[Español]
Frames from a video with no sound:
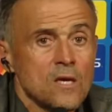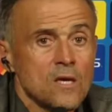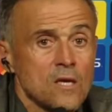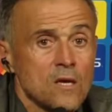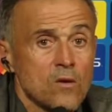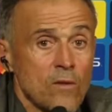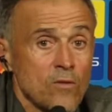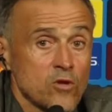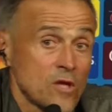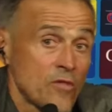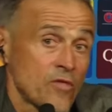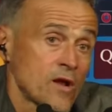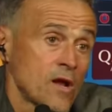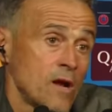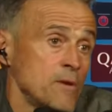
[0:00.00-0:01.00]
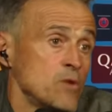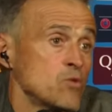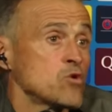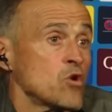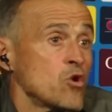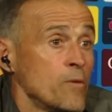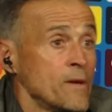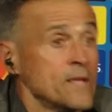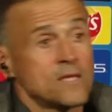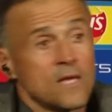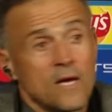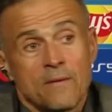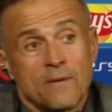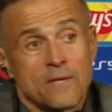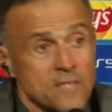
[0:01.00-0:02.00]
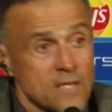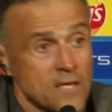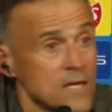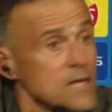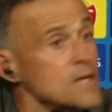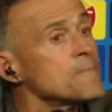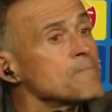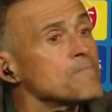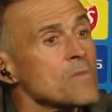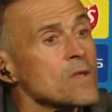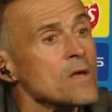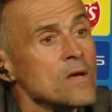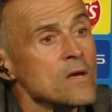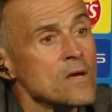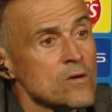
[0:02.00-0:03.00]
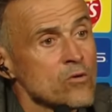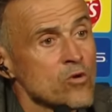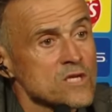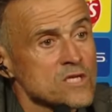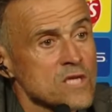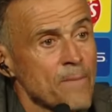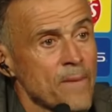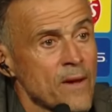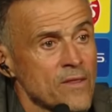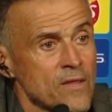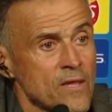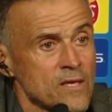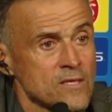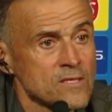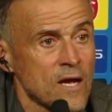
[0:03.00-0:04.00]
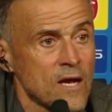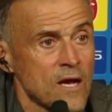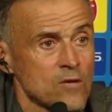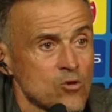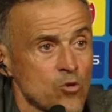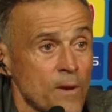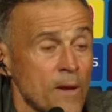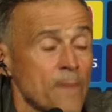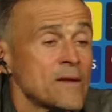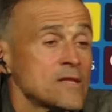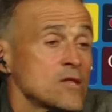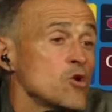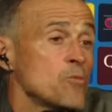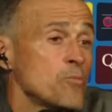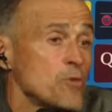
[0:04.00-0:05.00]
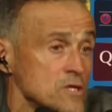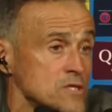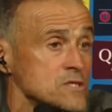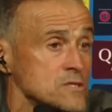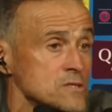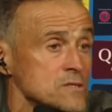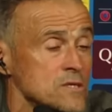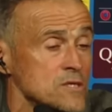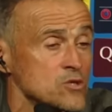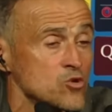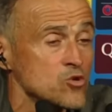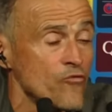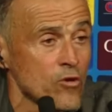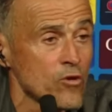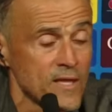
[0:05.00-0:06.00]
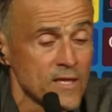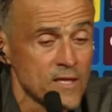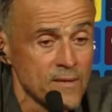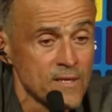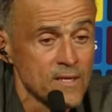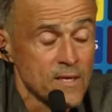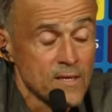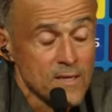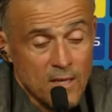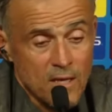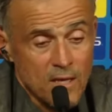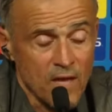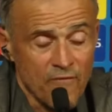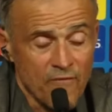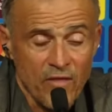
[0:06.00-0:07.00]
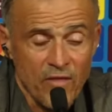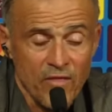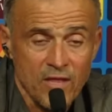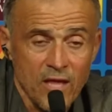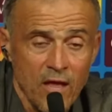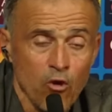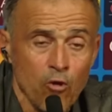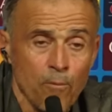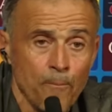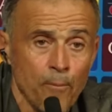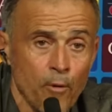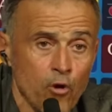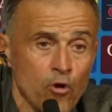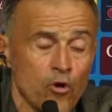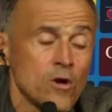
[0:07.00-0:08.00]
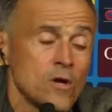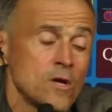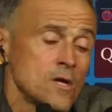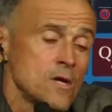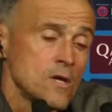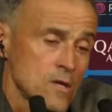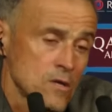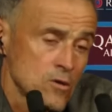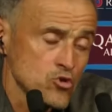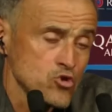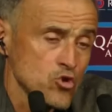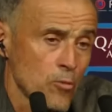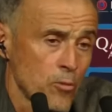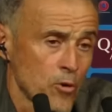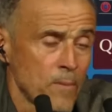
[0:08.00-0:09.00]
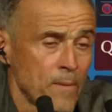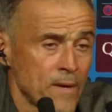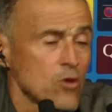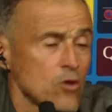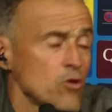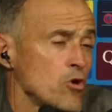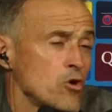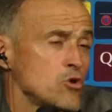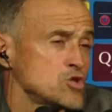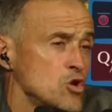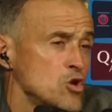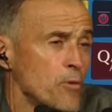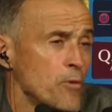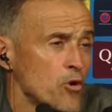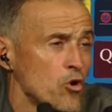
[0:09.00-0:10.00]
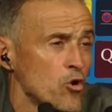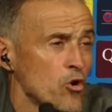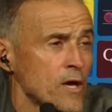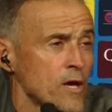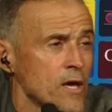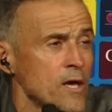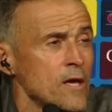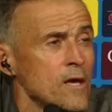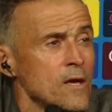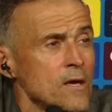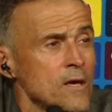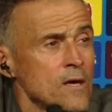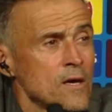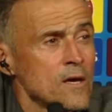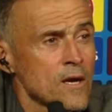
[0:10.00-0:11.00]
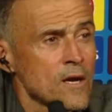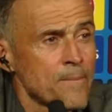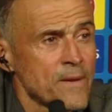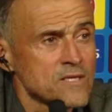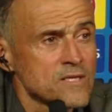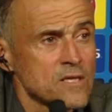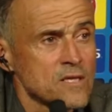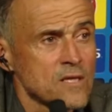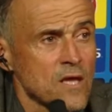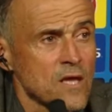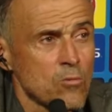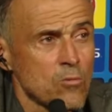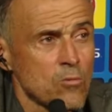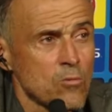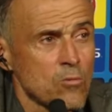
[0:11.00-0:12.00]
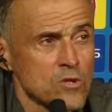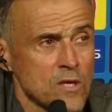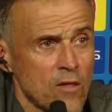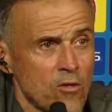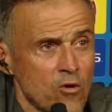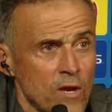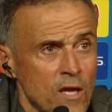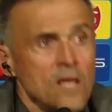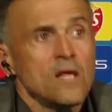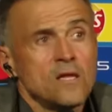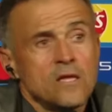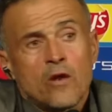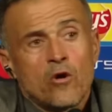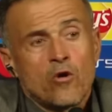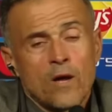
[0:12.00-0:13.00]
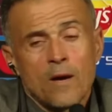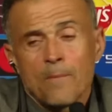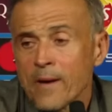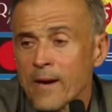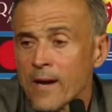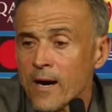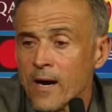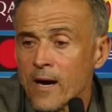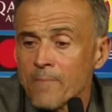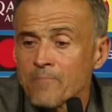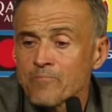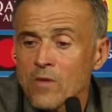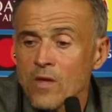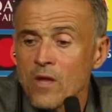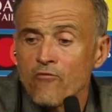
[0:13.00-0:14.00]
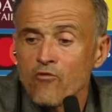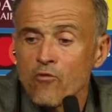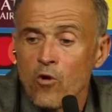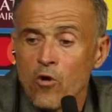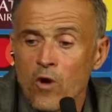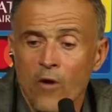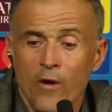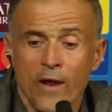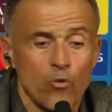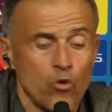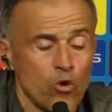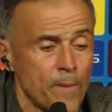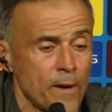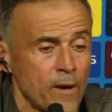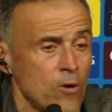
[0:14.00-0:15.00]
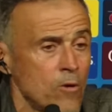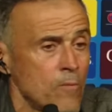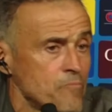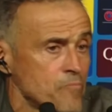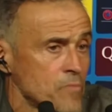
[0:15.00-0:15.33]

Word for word: y cuando se acerca el minuto 90 y ves que no eres capaz de sacar tu primer partido, pues he sufrido, evidentemente. Le he felicitado por, no solo por el partido de hoy, sino por lo que representa como entrenador él y el Girona para el fútbol ahora europeo.